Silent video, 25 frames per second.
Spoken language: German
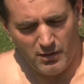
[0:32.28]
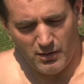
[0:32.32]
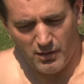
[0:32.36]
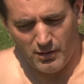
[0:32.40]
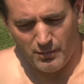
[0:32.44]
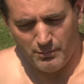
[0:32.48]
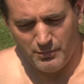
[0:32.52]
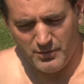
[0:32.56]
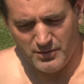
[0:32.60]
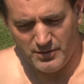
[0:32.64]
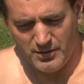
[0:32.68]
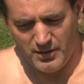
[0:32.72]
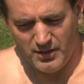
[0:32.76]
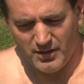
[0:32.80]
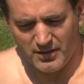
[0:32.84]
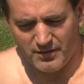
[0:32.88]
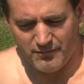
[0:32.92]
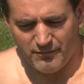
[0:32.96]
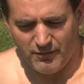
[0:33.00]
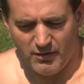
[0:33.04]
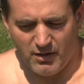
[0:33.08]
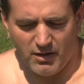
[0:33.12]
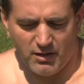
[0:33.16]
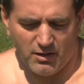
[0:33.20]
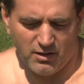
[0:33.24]
Äh,
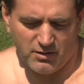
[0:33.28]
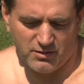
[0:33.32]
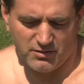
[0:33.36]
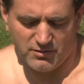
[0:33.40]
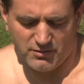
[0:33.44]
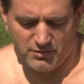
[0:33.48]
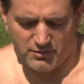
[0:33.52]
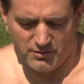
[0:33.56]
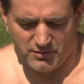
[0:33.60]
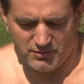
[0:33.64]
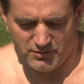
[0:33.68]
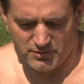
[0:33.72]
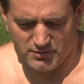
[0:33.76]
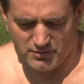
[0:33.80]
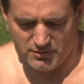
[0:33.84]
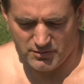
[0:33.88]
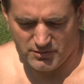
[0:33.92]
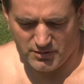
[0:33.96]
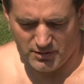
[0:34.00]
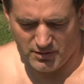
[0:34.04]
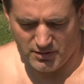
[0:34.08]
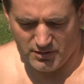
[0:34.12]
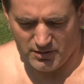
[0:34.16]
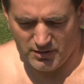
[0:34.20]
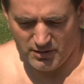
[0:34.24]
bisher war äh,
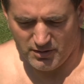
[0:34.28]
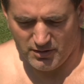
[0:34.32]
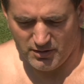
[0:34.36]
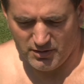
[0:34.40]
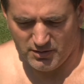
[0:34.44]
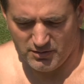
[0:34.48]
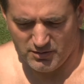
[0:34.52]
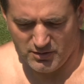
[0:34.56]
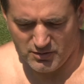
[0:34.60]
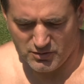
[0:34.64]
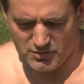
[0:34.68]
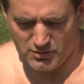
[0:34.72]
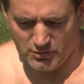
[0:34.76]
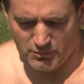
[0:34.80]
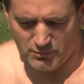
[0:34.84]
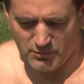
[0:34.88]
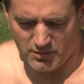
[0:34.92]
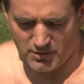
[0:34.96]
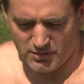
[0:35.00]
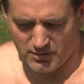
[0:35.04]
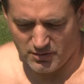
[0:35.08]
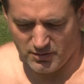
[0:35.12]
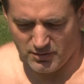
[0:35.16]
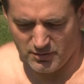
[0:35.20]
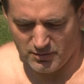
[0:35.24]
die, die
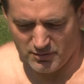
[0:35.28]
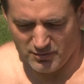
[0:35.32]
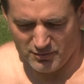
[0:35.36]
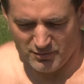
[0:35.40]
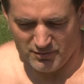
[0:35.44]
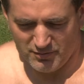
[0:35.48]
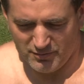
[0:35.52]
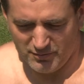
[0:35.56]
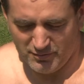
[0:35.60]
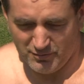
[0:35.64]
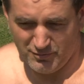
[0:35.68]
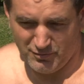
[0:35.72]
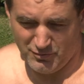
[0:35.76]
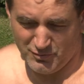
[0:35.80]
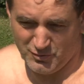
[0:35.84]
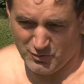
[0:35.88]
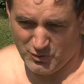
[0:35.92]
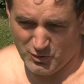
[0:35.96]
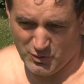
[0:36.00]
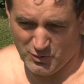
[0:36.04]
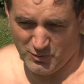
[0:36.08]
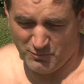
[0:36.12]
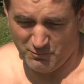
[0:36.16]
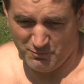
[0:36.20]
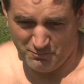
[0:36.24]
Sommer äh,
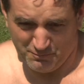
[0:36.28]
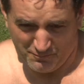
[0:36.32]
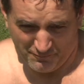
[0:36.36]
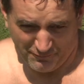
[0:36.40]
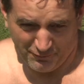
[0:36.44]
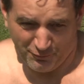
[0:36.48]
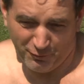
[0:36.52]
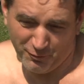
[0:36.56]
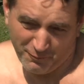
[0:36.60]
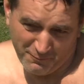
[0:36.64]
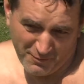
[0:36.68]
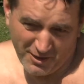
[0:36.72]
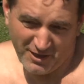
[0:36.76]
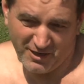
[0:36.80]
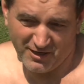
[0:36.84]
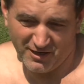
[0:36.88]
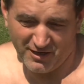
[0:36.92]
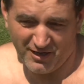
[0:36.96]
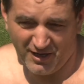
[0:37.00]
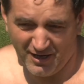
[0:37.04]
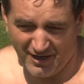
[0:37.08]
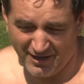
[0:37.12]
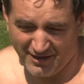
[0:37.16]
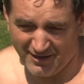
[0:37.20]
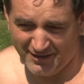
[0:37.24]
für mich
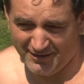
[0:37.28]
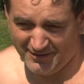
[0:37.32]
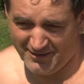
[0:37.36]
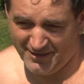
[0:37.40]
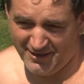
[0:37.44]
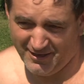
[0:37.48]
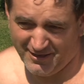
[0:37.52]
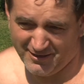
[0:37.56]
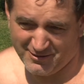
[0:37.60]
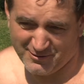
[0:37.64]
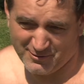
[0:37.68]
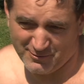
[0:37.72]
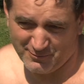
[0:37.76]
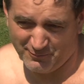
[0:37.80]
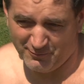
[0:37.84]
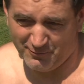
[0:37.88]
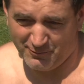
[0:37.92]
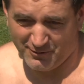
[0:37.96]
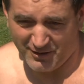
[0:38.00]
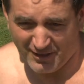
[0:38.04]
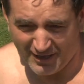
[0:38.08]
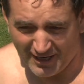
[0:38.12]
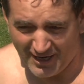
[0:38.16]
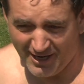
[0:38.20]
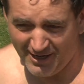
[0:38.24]
eigentlich zu
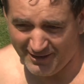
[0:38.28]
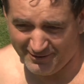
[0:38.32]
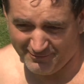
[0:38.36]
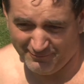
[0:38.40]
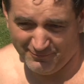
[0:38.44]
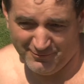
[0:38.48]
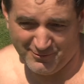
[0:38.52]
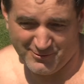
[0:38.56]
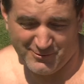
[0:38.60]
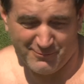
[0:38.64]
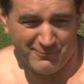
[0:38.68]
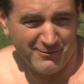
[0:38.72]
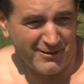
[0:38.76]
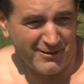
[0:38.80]
kalt und zu